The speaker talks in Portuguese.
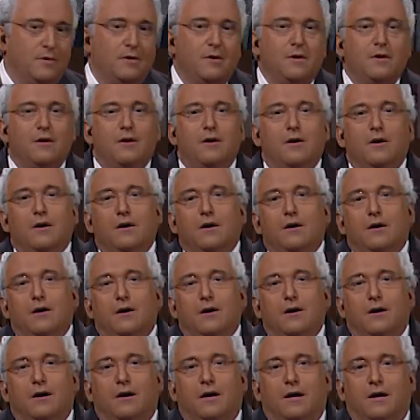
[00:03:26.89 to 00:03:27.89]
cerveja.
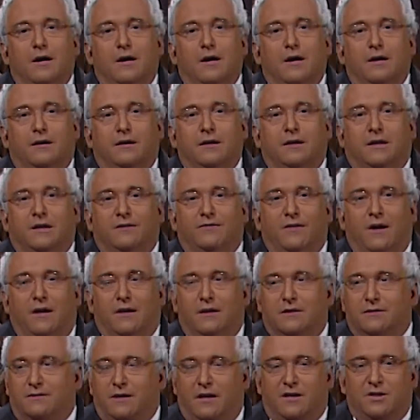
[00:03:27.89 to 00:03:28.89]
Uh, eh, que equivale
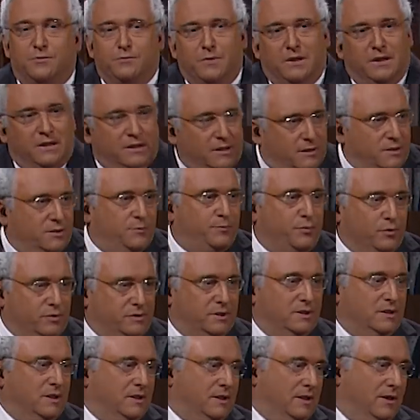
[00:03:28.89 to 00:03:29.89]
a 6 minis por
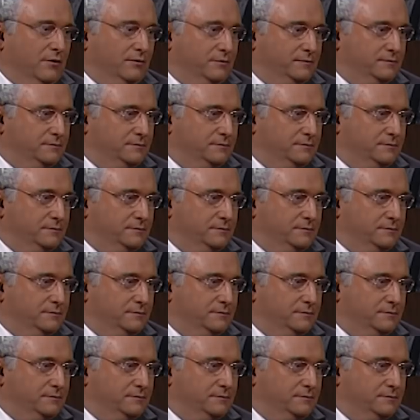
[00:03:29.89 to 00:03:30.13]
cidadão.